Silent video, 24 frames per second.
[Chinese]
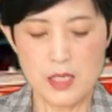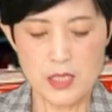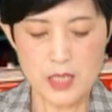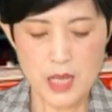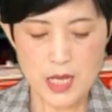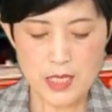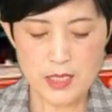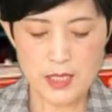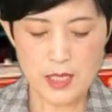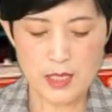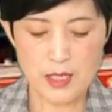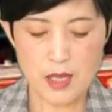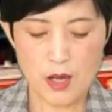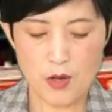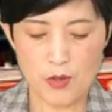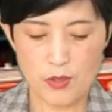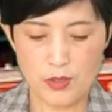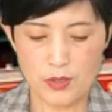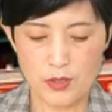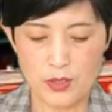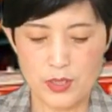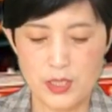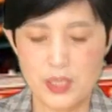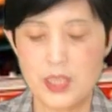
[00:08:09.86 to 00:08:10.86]
这些
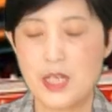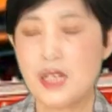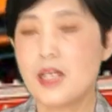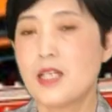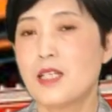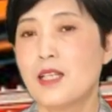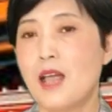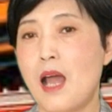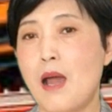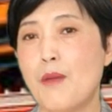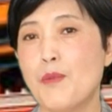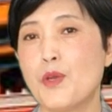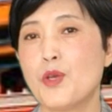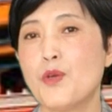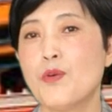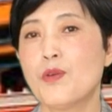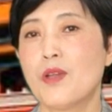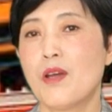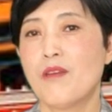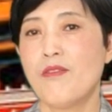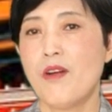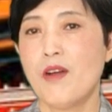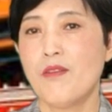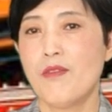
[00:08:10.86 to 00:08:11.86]
呢，这是他们用
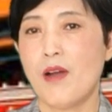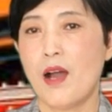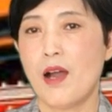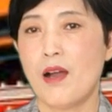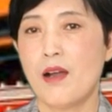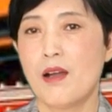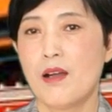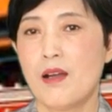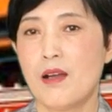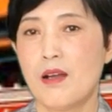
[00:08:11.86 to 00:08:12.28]
的方法。